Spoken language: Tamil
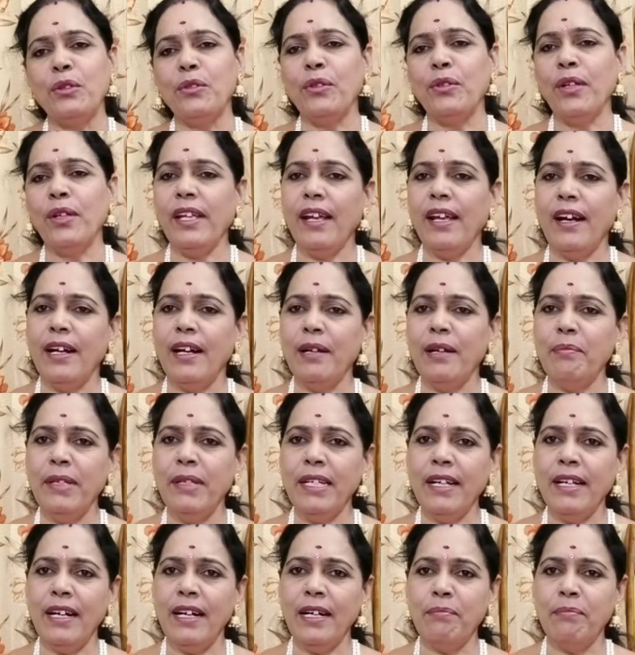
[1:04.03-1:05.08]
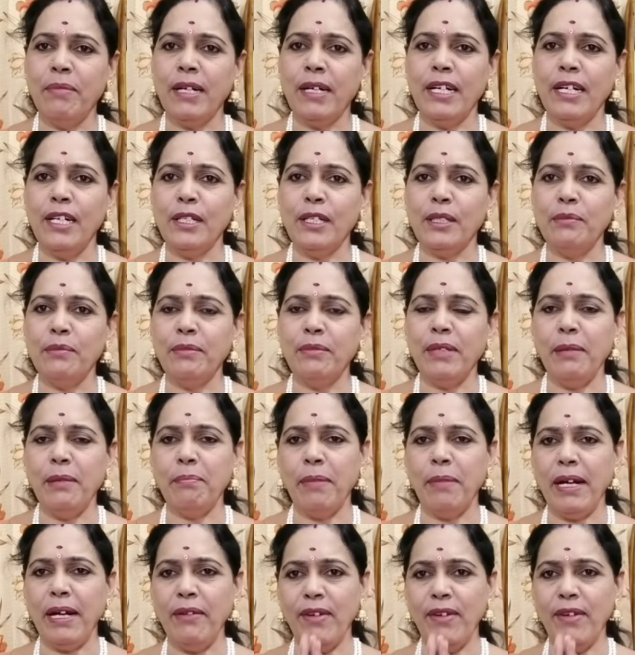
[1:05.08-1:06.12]
அத்துணை ஆன்மீக அன்பர்களுக்கும் என்
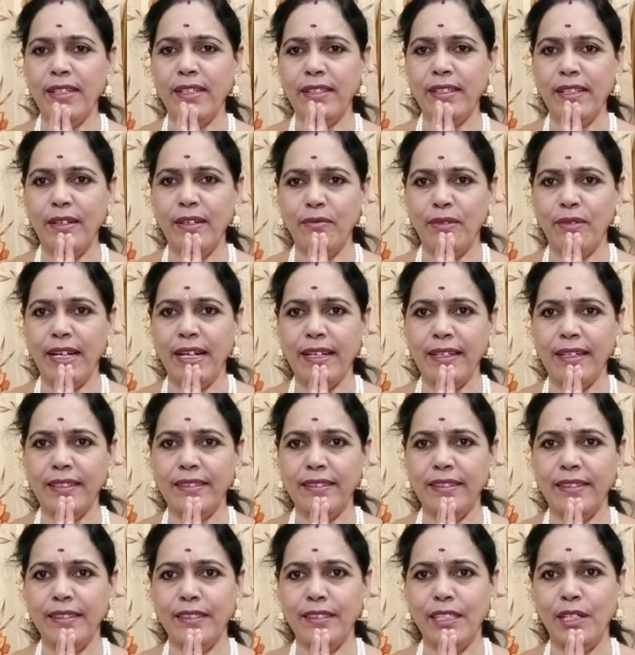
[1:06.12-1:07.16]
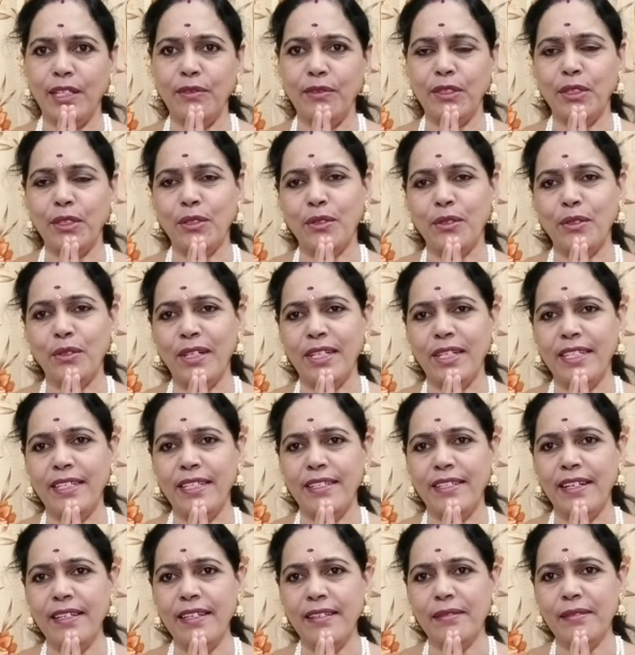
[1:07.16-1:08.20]
பணிவார்ந்த வணக்கத்தை தெரிவித்துக்
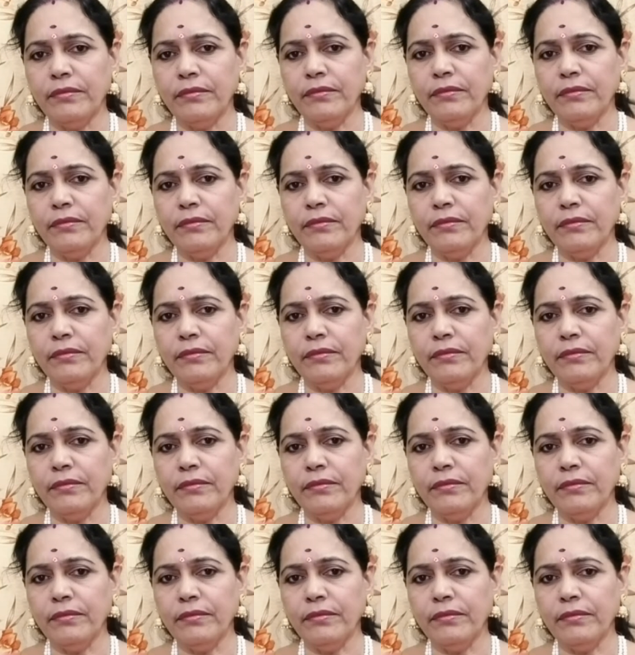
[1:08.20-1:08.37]
கொள்கின்றேன்